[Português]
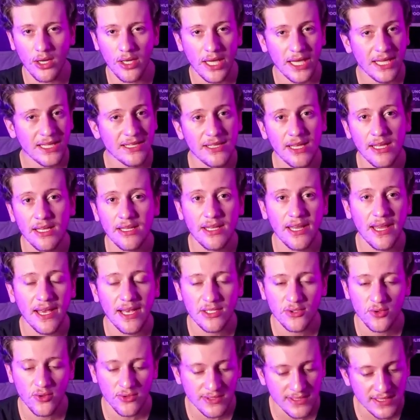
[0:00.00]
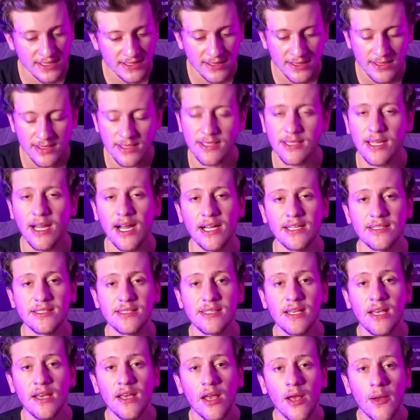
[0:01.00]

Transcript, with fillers: É entender as suas necessidades.